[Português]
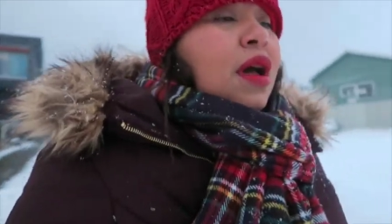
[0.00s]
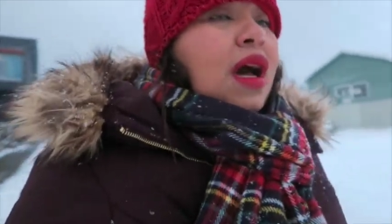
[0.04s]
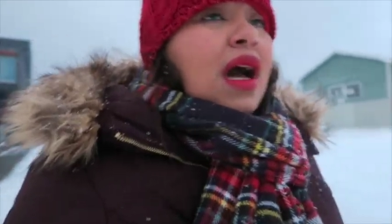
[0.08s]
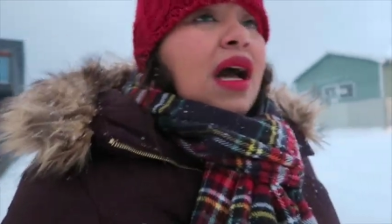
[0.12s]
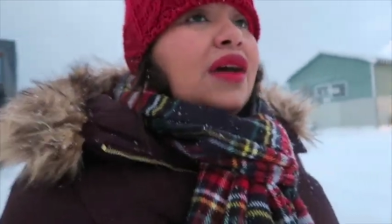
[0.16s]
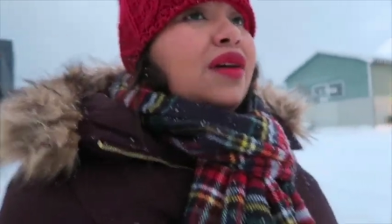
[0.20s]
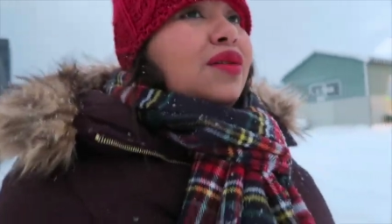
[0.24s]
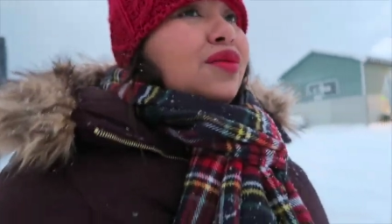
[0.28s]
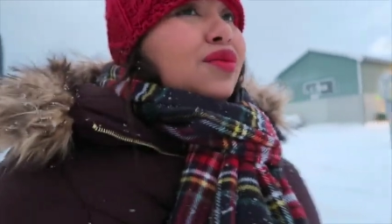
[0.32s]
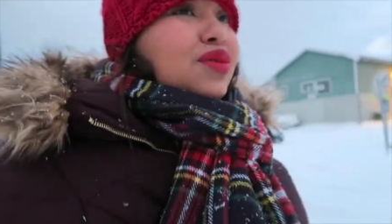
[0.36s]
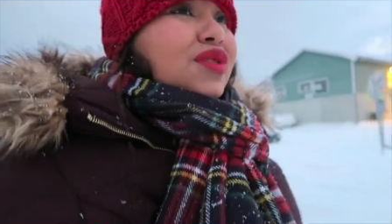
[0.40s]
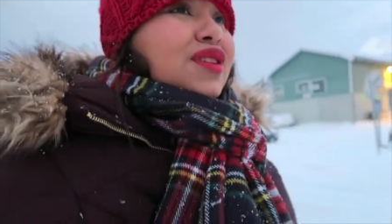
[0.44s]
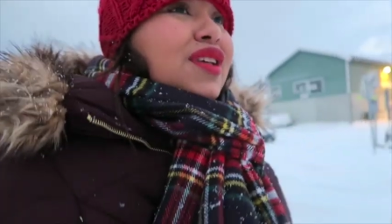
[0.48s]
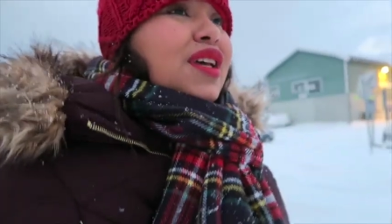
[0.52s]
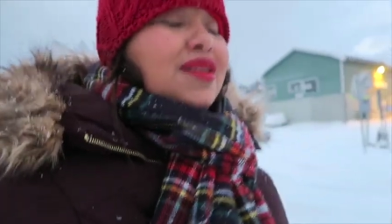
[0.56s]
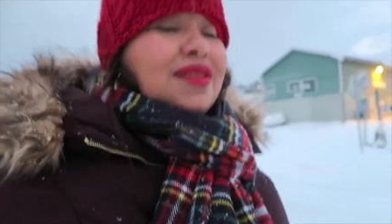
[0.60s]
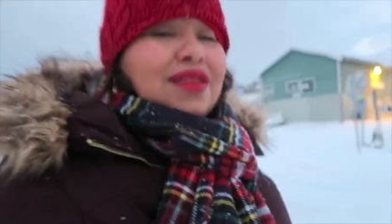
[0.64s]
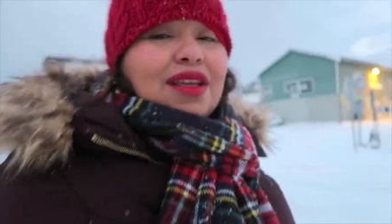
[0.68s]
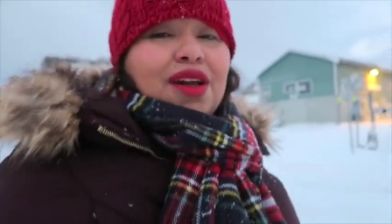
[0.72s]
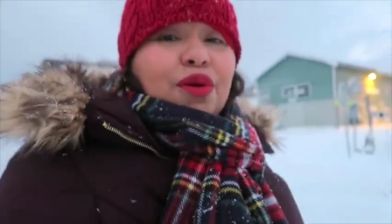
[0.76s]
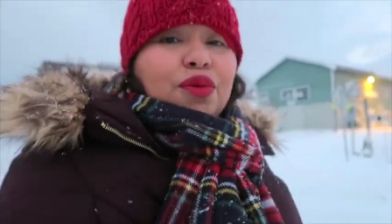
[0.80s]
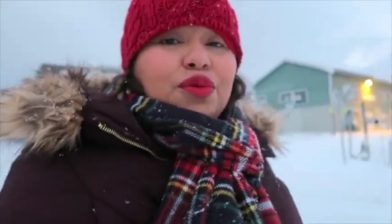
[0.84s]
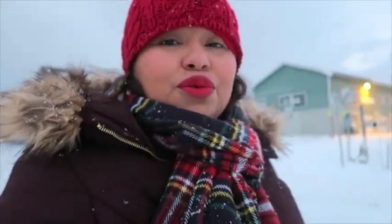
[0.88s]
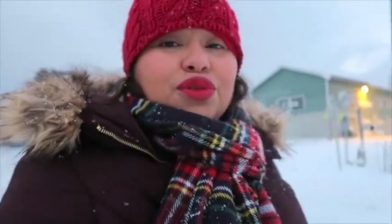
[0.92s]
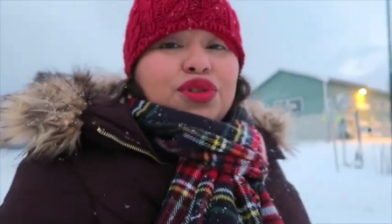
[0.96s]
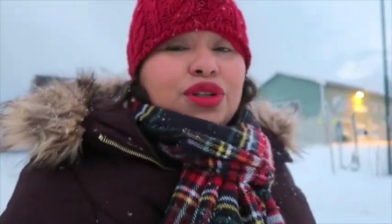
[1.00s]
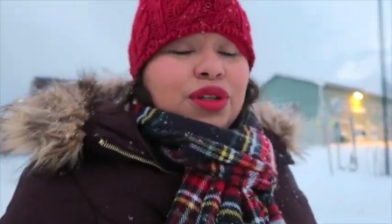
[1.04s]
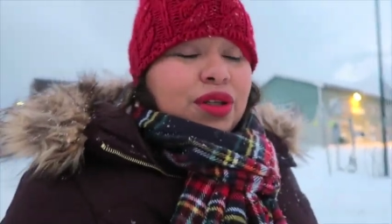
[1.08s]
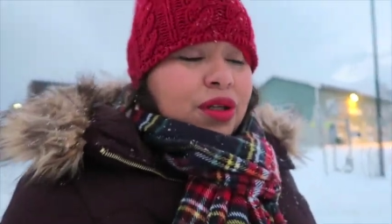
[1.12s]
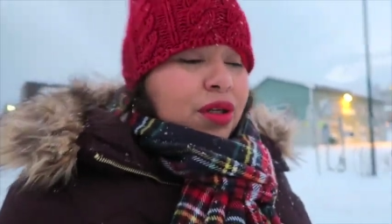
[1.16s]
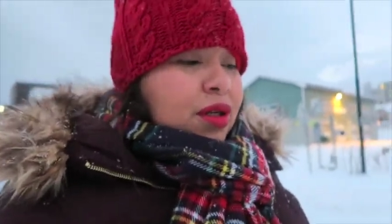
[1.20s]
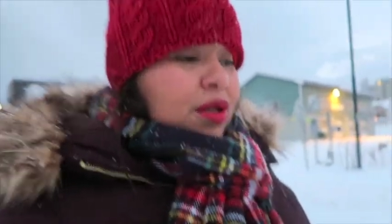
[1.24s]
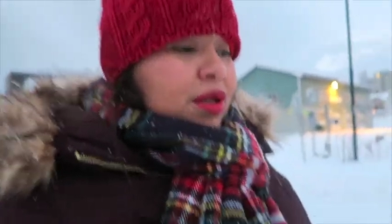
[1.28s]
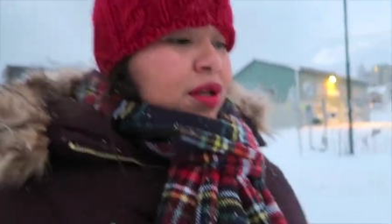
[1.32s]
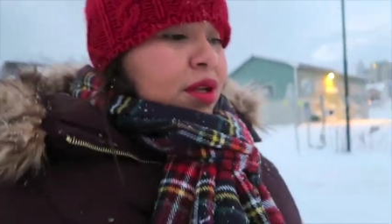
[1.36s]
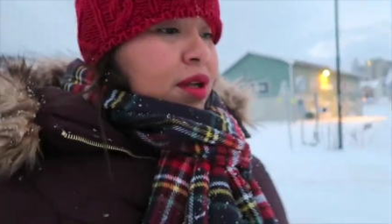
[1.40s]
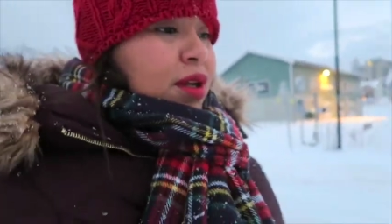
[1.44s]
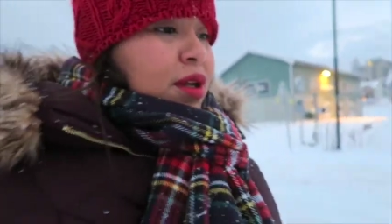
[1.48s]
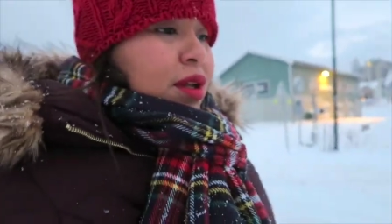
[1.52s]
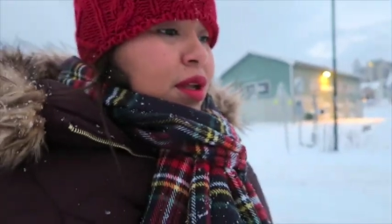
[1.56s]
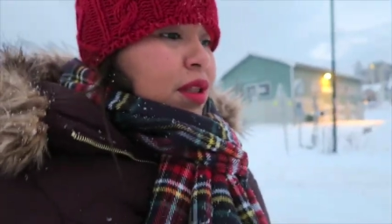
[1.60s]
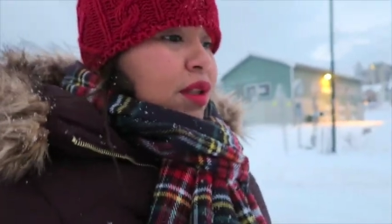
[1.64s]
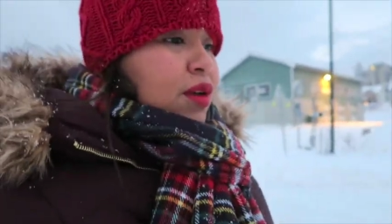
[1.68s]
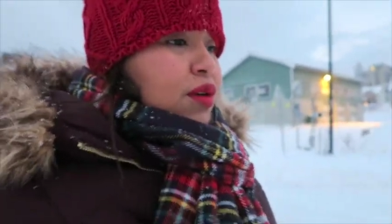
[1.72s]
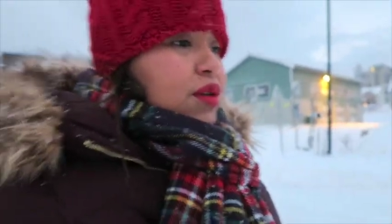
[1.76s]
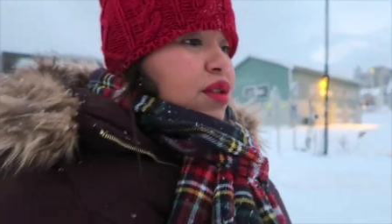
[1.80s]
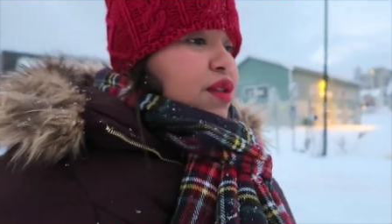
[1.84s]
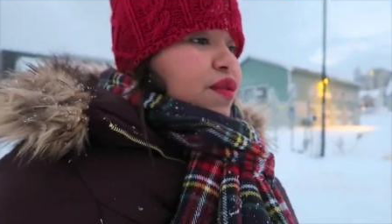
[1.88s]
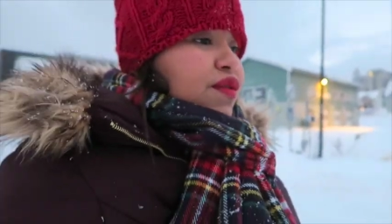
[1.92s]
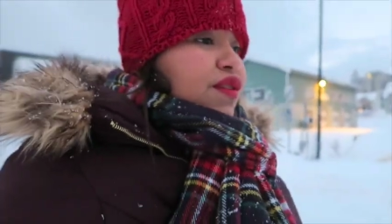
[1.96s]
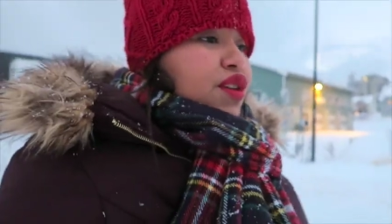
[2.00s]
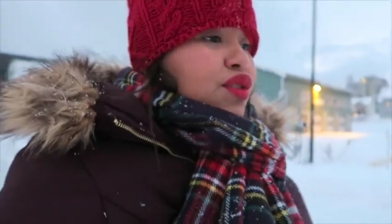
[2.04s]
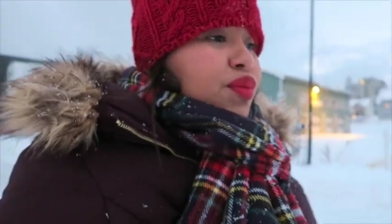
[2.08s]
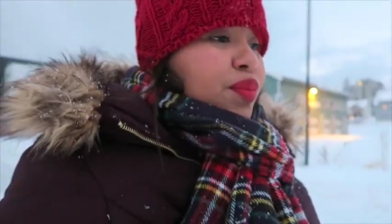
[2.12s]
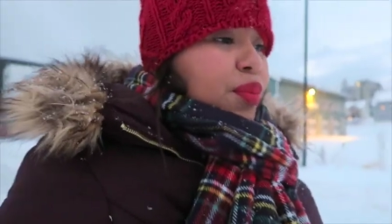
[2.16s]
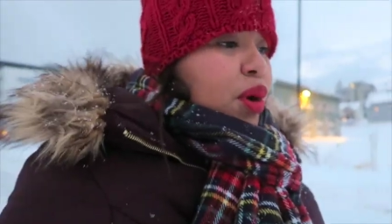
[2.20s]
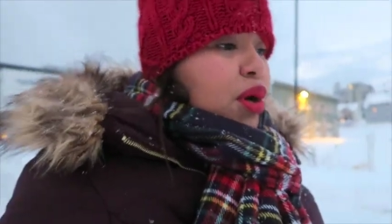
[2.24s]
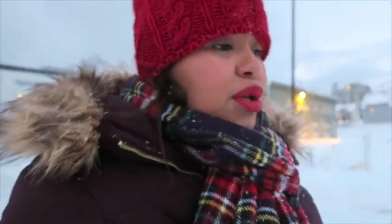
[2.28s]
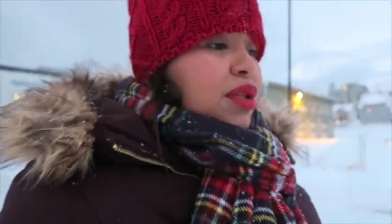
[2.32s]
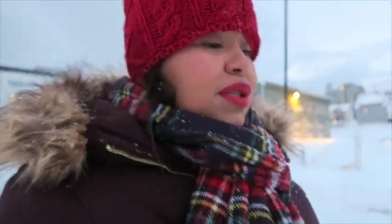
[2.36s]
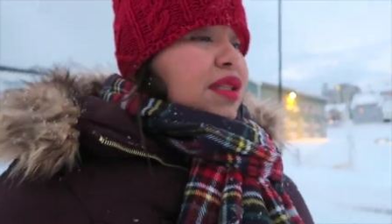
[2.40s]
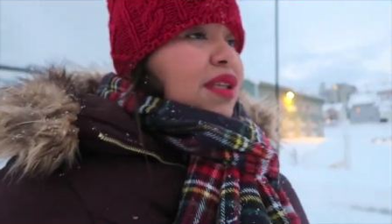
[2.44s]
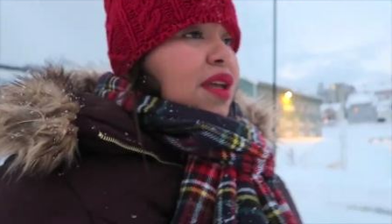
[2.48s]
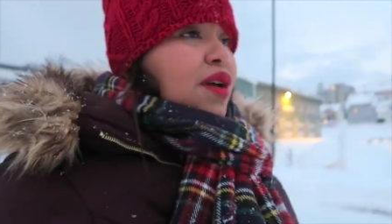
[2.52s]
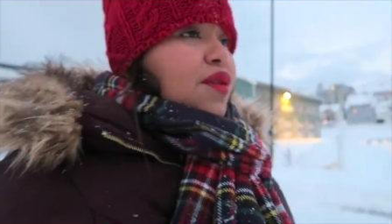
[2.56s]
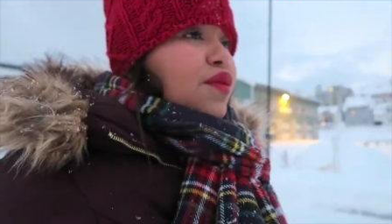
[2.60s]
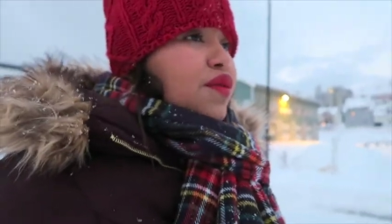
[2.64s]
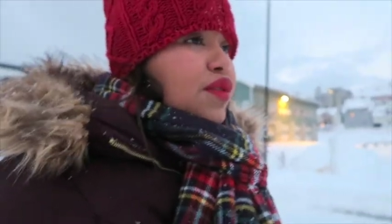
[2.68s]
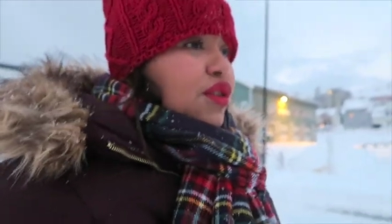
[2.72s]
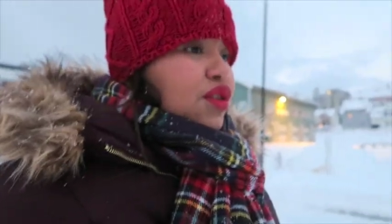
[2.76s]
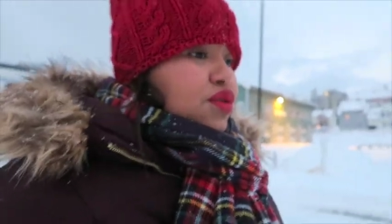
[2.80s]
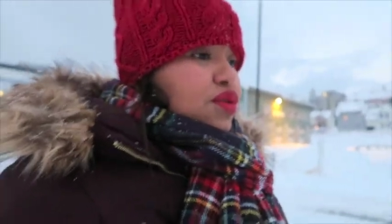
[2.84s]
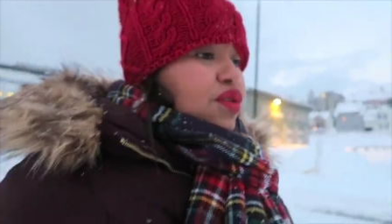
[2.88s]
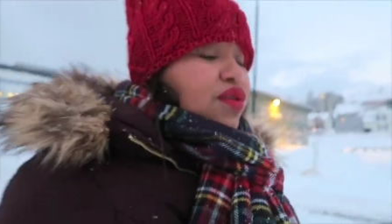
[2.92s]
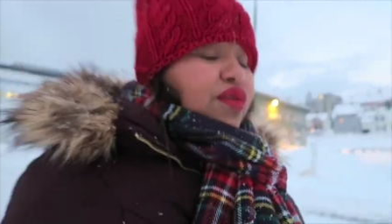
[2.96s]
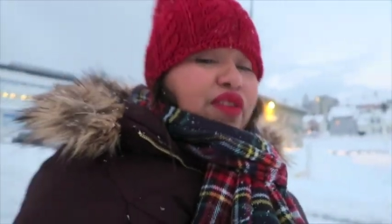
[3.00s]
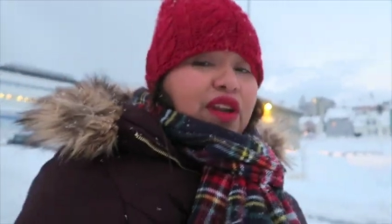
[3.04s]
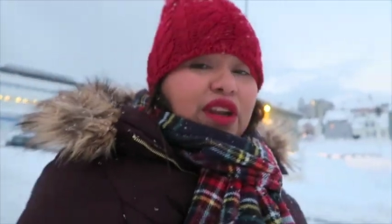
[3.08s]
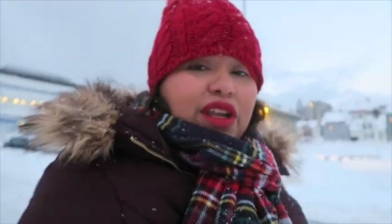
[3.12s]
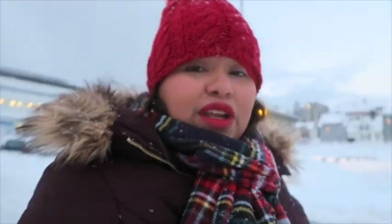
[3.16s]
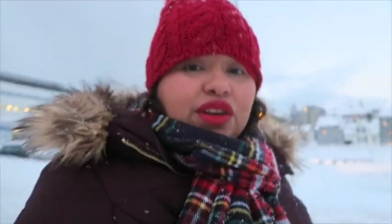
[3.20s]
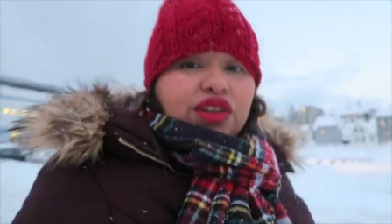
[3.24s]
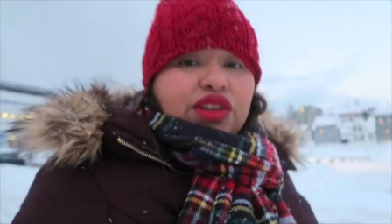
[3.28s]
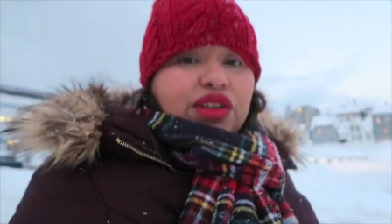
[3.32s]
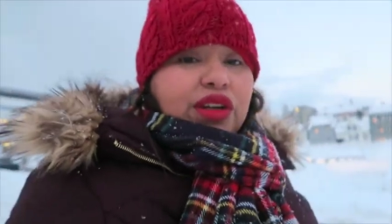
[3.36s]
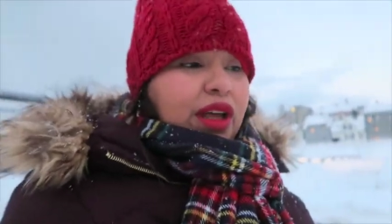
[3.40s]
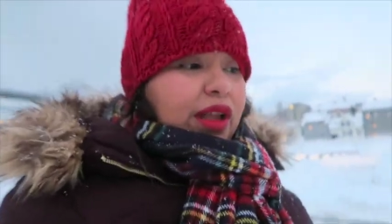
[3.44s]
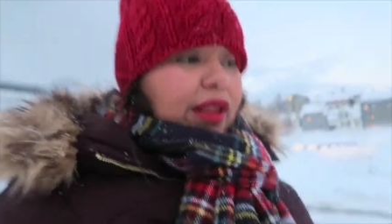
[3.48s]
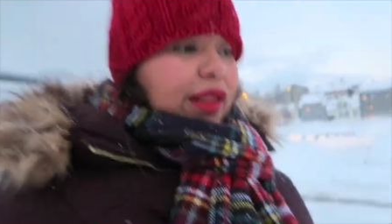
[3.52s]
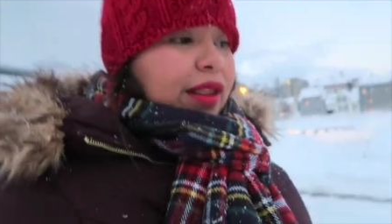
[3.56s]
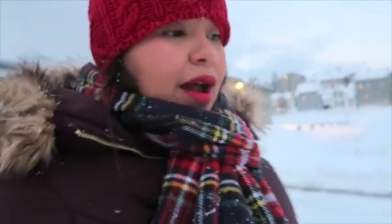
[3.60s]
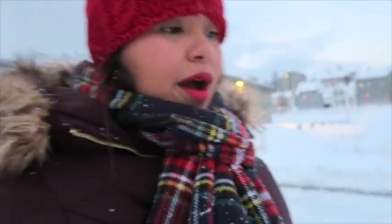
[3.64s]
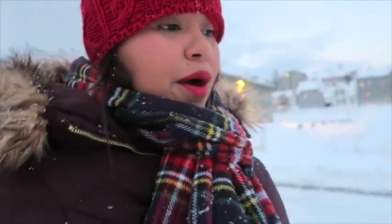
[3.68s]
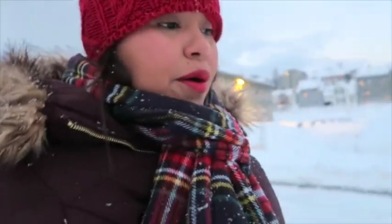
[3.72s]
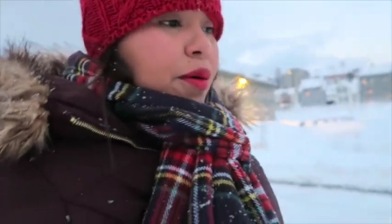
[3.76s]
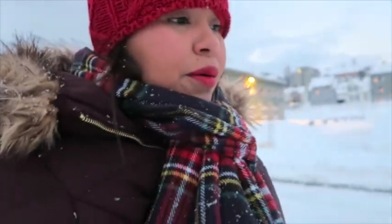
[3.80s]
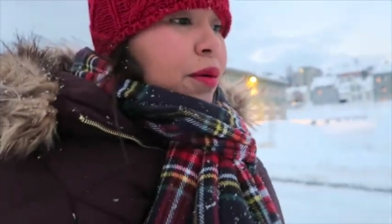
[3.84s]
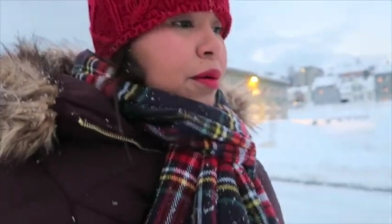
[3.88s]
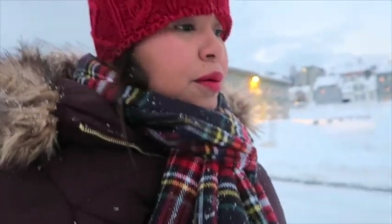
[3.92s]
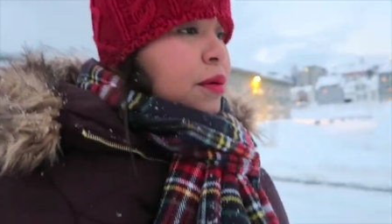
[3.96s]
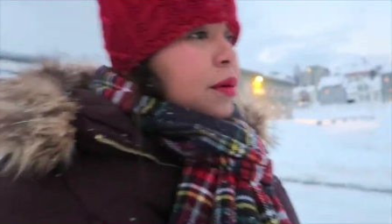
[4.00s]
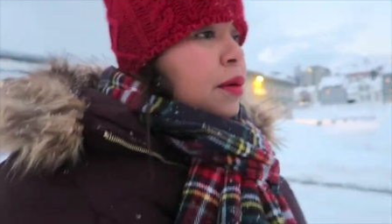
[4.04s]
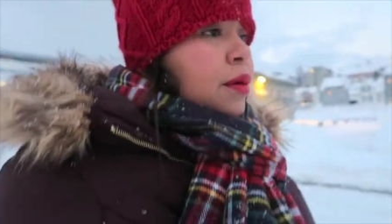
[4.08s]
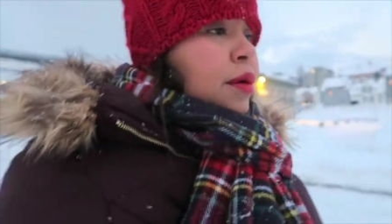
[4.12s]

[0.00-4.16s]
Aí ah, eu não sei se é hoje. Então esse vídeo pode ser um vídeo de feirinha de Natal